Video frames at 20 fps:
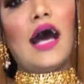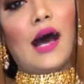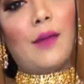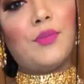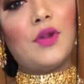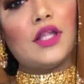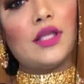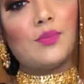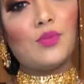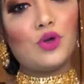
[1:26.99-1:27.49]

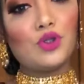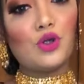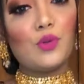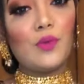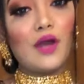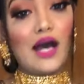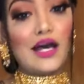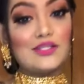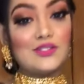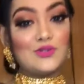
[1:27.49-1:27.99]
আপনাদের প্রথম
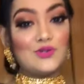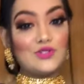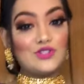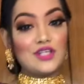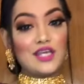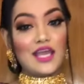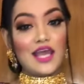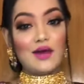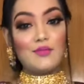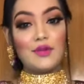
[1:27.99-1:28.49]
কাজই
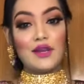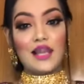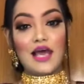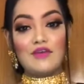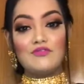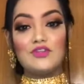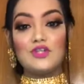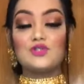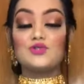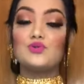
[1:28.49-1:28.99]
হচ্ছে গিয়ে আমার
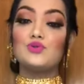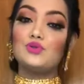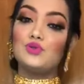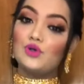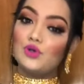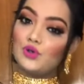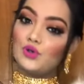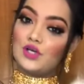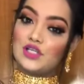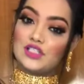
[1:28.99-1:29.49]
লাইফটা
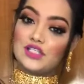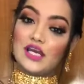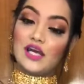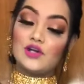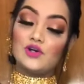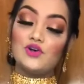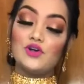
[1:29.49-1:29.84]
সুন্দর করে শেয়ার